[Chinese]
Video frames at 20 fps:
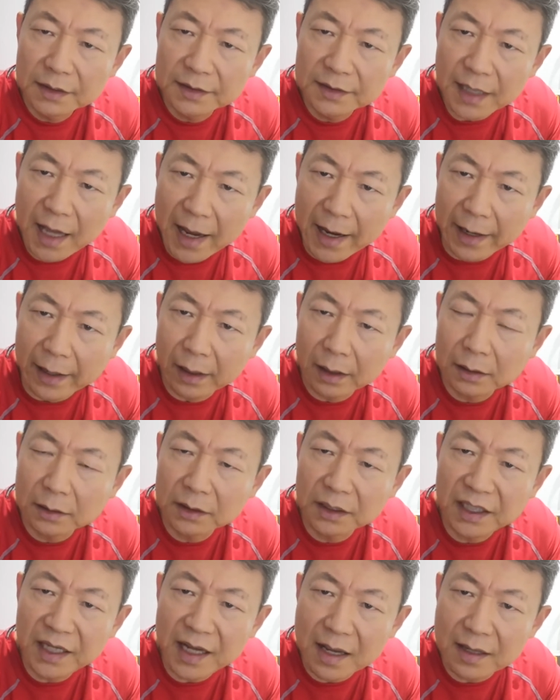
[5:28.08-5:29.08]
在
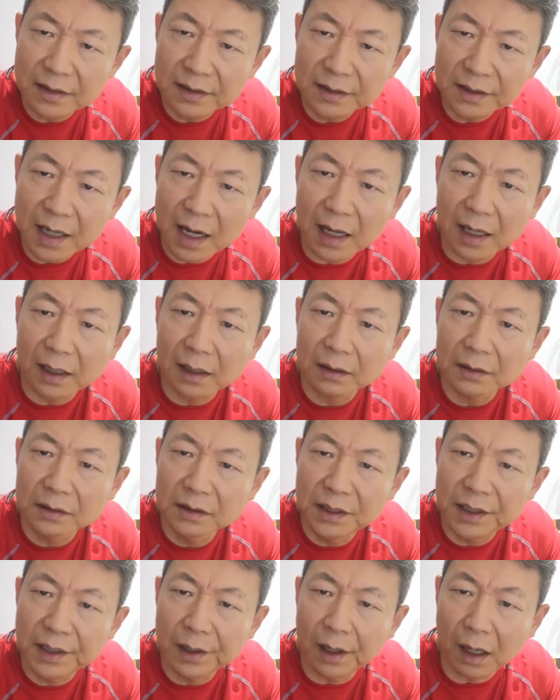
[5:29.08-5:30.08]
天下
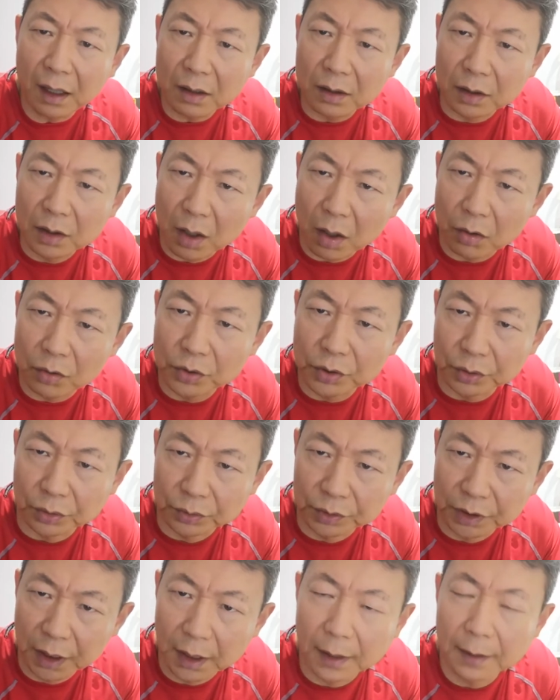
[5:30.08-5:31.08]
第二高
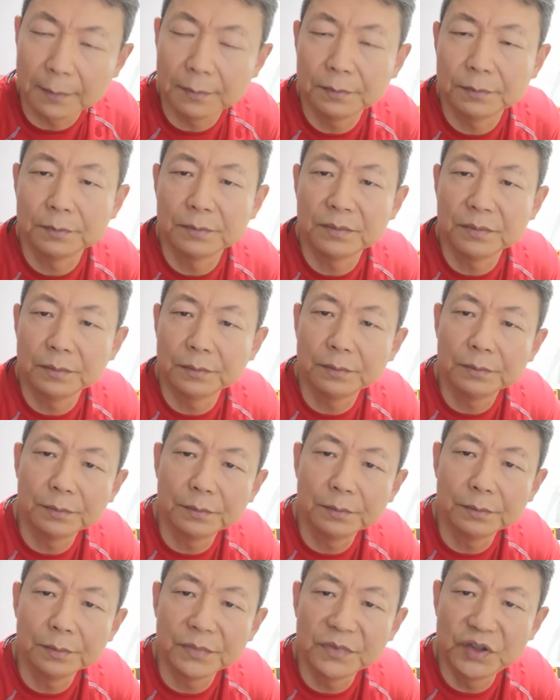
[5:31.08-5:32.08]
手的
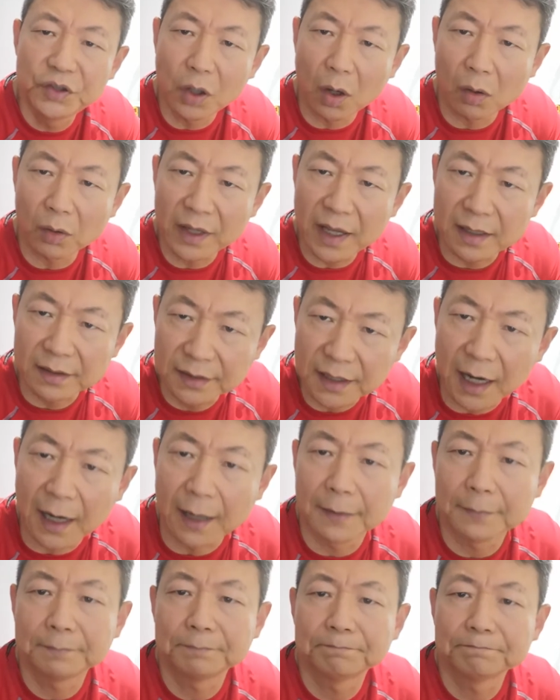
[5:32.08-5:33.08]
教练
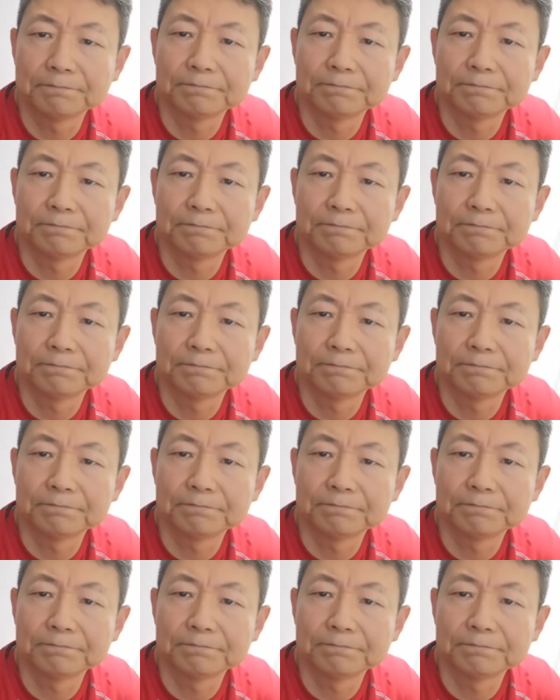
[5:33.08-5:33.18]
下。